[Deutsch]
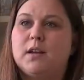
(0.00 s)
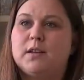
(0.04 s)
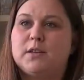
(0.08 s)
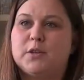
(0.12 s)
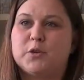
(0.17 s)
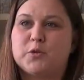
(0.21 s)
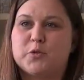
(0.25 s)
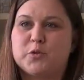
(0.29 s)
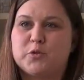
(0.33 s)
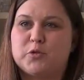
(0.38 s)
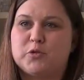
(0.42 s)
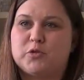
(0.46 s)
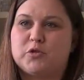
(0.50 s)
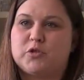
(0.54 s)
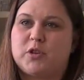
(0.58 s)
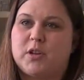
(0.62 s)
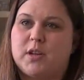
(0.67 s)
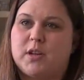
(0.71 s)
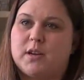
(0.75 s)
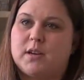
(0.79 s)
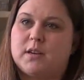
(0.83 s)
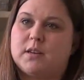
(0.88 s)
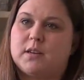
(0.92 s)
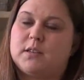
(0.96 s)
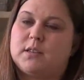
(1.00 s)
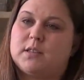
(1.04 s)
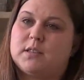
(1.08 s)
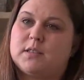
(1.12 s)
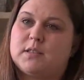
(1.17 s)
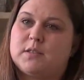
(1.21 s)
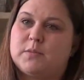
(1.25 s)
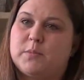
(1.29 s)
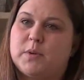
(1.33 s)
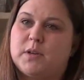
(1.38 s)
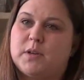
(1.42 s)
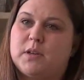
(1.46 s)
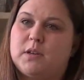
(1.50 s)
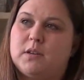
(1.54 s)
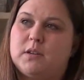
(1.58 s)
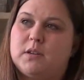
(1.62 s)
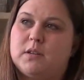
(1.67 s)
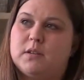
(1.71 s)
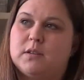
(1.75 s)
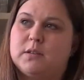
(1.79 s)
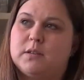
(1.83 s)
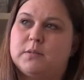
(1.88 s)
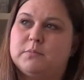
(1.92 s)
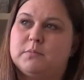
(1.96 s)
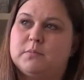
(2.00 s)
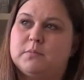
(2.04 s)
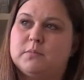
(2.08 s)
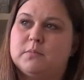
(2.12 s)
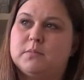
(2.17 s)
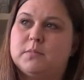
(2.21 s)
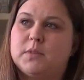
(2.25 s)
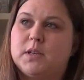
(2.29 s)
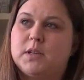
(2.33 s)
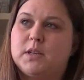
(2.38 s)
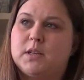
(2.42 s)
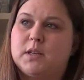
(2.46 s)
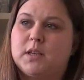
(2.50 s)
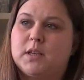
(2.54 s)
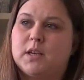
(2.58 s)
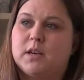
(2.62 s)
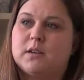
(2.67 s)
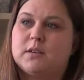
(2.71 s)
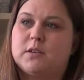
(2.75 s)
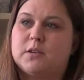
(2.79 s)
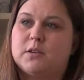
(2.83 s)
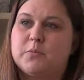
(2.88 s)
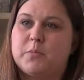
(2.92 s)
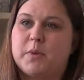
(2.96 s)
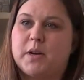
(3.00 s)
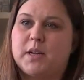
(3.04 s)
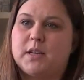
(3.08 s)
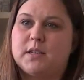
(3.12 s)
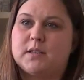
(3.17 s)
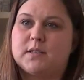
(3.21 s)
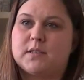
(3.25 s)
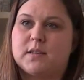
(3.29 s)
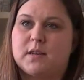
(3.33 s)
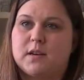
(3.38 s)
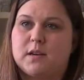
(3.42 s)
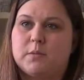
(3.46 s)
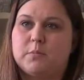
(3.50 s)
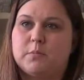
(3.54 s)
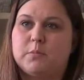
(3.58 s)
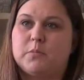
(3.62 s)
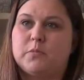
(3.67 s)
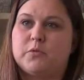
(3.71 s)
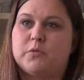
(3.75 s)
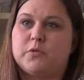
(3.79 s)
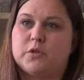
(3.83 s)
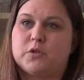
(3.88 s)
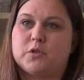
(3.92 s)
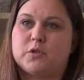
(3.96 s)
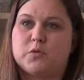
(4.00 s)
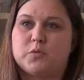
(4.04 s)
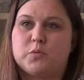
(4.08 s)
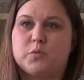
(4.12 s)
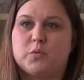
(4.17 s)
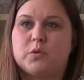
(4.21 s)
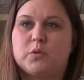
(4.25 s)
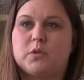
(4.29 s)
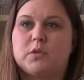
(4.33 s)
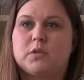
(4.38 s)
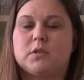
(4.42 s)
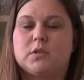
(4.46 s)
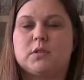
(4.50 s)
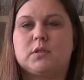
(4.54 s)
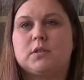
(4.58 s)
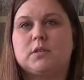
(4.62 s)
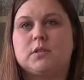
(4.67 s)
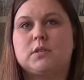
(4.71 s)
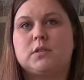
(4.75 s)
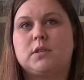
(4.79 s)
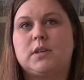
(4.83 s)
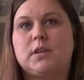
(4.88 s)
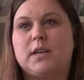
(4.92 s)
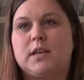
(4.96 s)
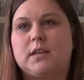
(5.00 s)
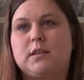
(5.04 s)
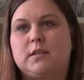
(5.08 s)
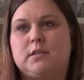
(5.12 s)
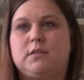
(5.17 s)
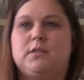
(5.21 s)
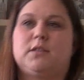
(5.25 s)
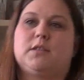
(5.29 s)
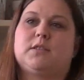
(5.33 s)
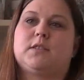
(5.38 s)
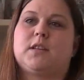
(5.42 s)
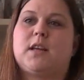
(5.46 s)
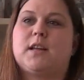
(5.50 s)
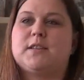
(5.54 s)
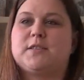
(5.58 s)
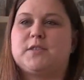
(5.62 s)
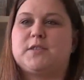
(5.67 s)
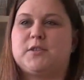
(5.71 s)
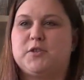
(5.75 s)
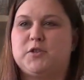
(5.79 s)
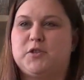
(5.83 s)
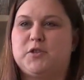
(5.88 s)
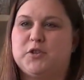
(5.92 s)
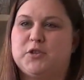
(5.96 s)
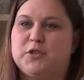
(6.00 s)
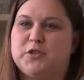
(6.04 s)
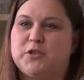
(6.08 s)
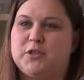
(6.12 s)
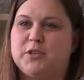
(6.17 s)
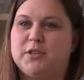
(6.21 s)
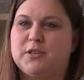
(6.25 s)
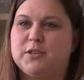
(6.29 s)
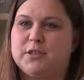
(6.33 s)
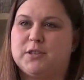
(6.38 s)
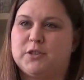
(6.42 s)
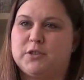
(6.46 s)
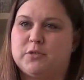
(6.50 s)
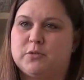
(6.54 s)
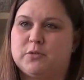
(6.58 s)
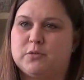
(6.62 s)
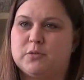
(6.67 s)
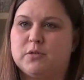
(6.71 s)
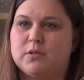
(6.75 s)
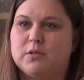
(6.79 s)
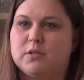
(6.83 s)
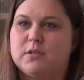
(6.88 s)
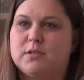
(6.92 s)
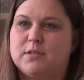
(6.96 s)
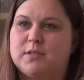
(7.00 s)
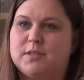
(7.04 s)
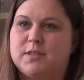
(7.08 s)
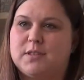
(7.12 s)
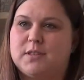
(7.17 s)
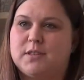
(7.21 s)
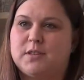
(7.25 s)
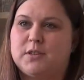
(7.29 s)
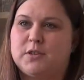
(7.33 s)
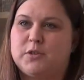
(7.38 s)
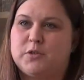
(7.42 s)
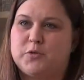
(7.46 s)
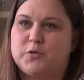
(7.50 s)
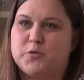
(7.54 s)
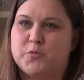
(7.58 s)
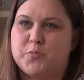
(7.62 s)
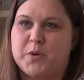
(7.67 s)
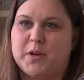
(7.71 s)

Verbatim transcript: den Rücken stärkt, dass man ähm, ja, gemeinsam versucht, äh, das Ganze in die richtige Richtung zu